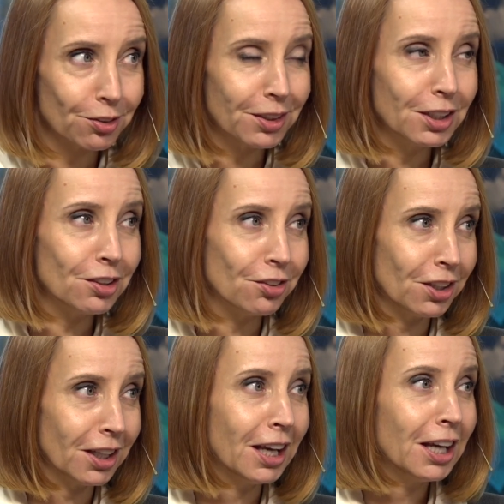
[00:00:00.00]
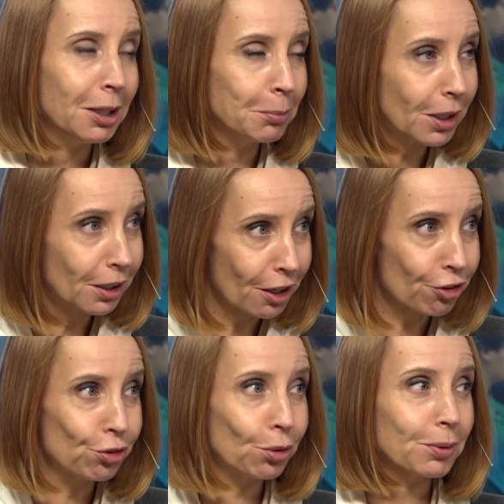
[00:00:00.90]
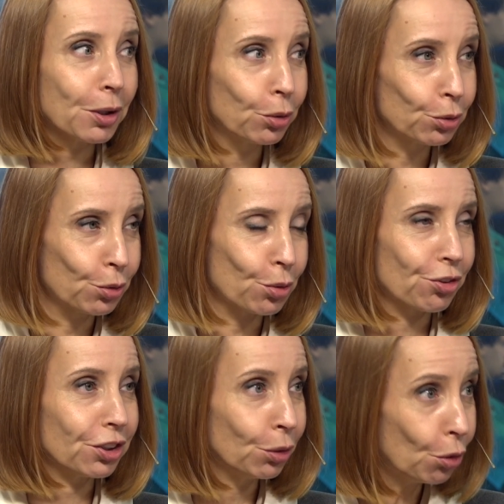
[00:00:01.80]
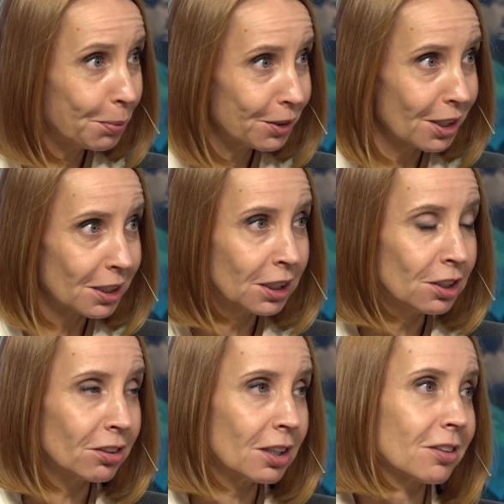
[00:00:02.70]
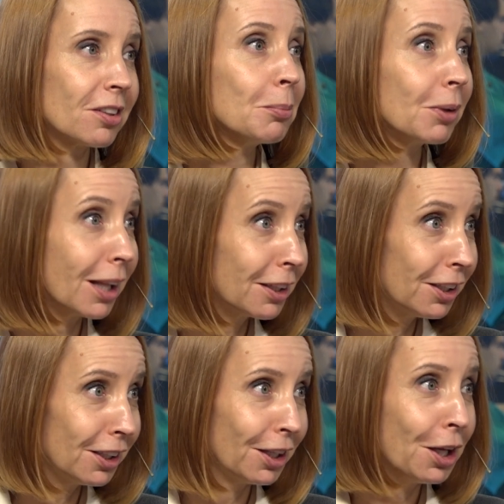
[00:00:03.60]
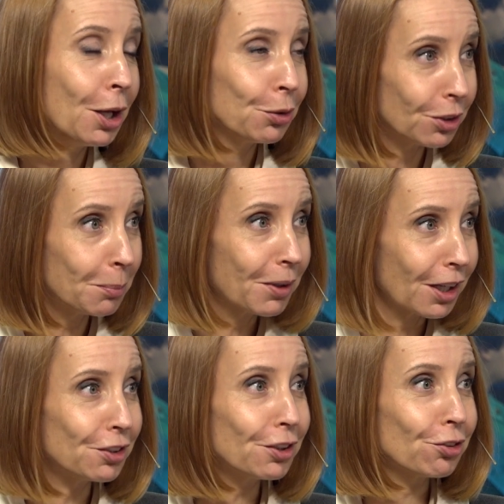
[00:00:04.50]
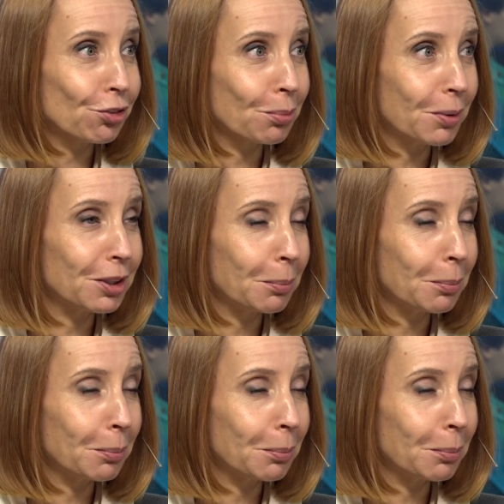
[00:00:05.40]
свои идеи. Мы как раз ждем на конкурс и опытные организации, и молодые. Но нам бы хотелось, чтобы чтобы это